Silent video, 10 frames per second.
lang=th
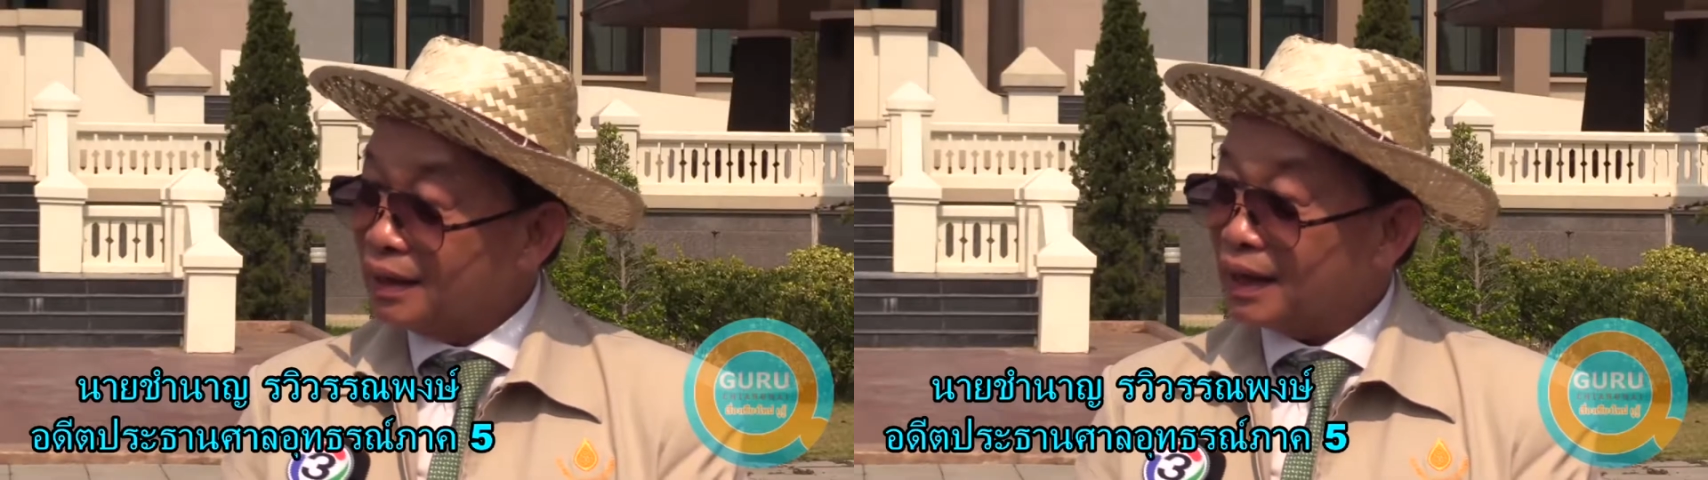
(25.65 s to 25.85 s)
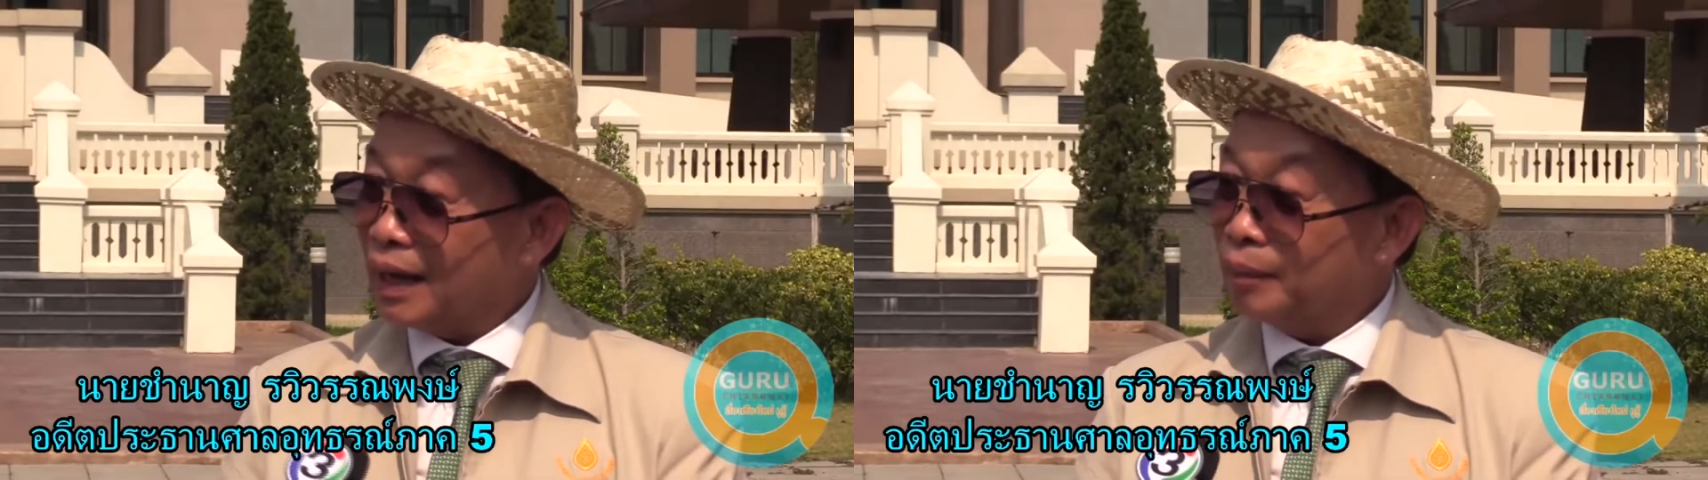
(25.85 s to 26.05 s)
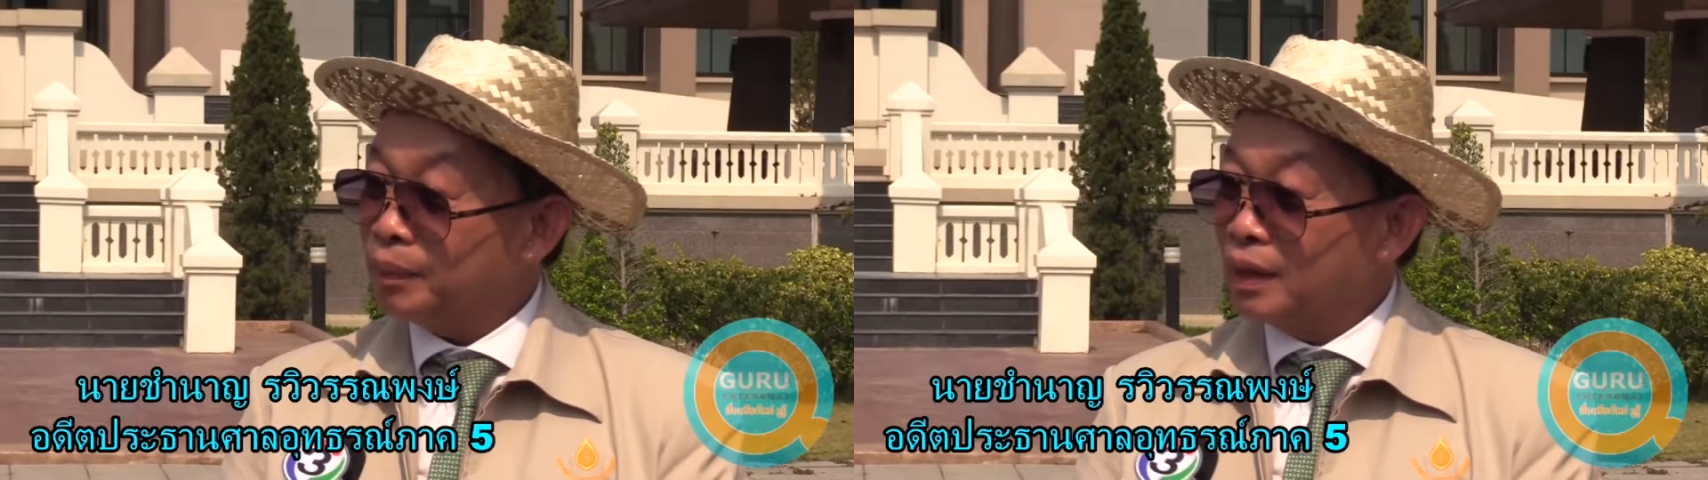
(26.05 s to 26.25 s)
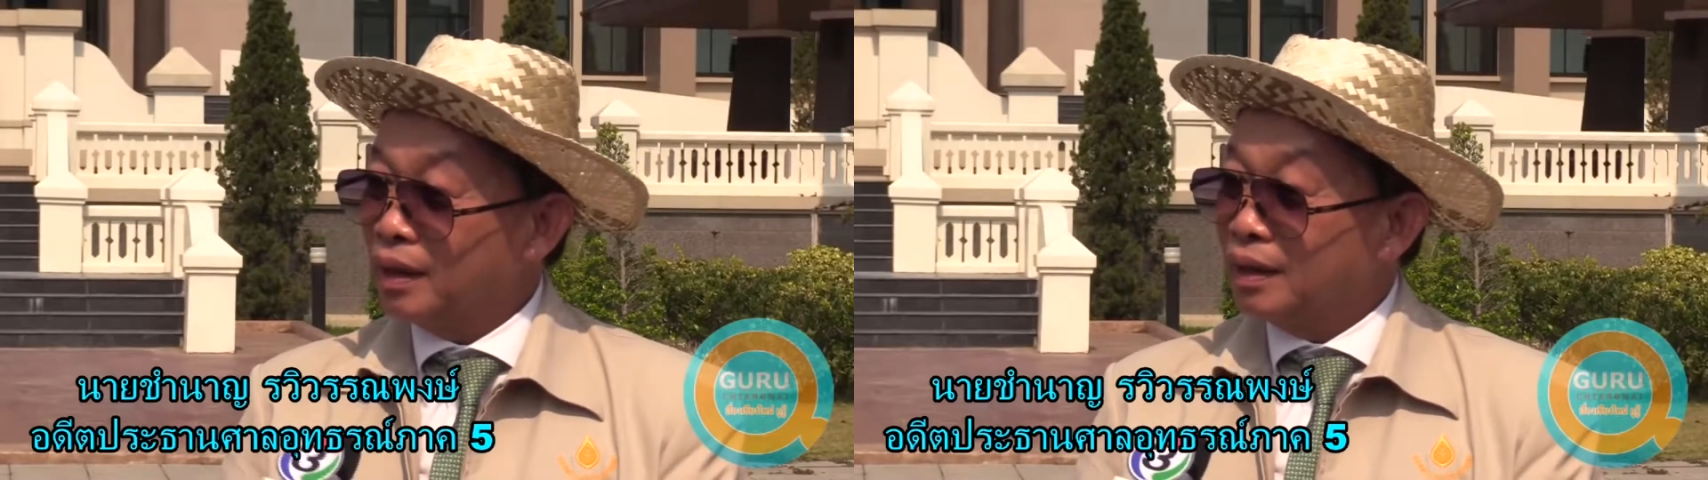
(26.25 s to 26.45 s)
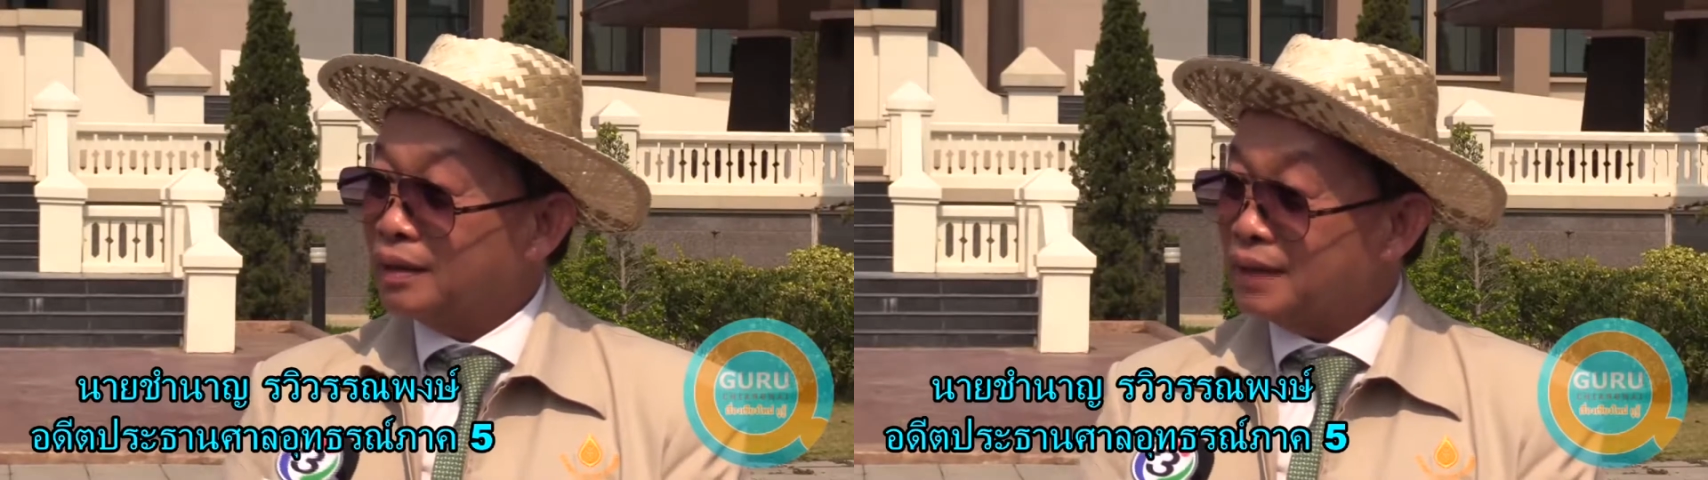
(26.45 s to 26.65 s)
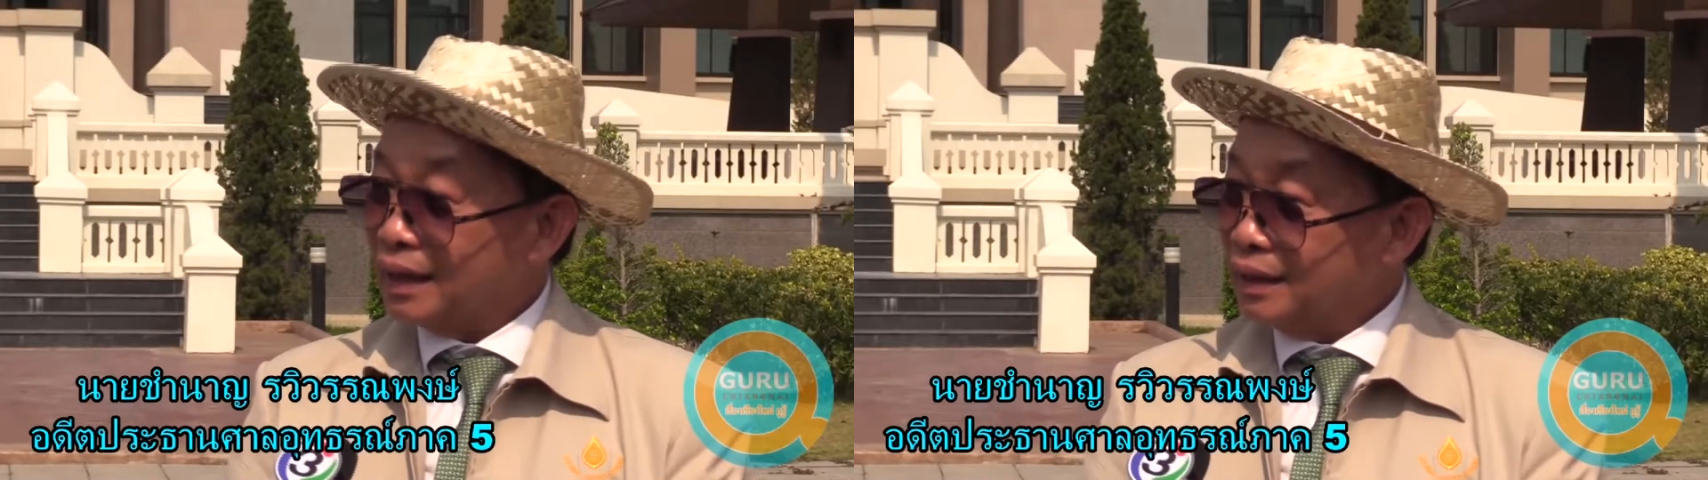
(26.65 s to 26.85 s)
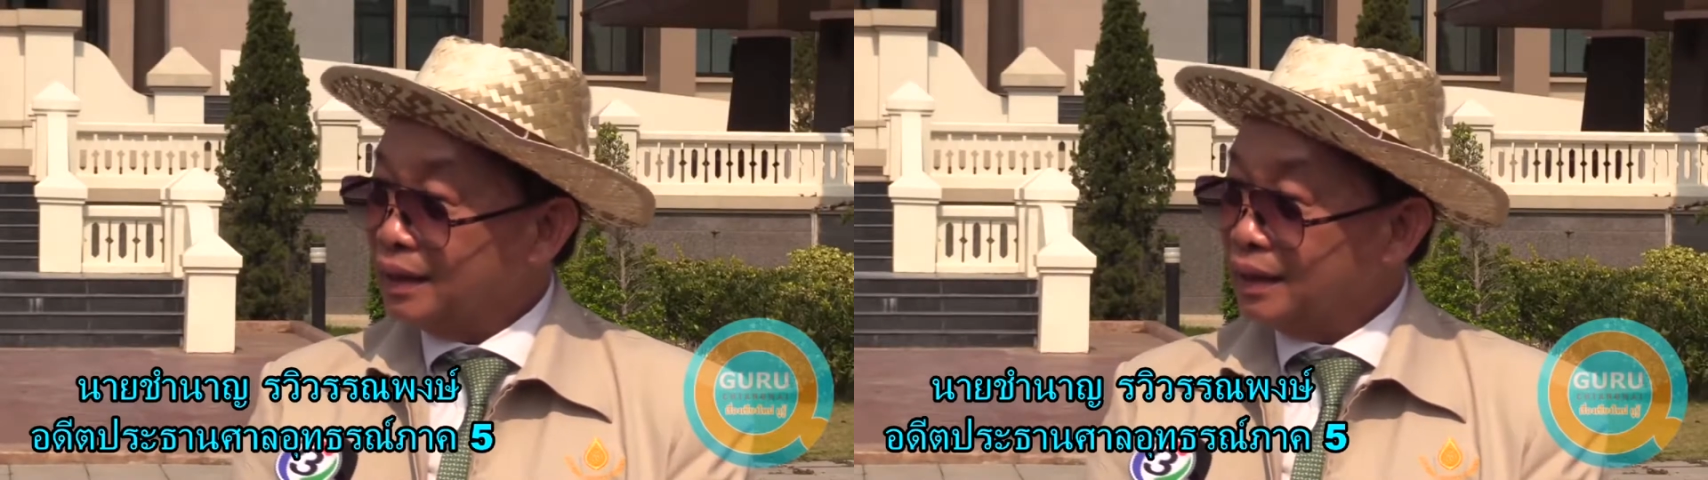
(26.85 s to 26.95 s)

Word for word: นะครับอย่าง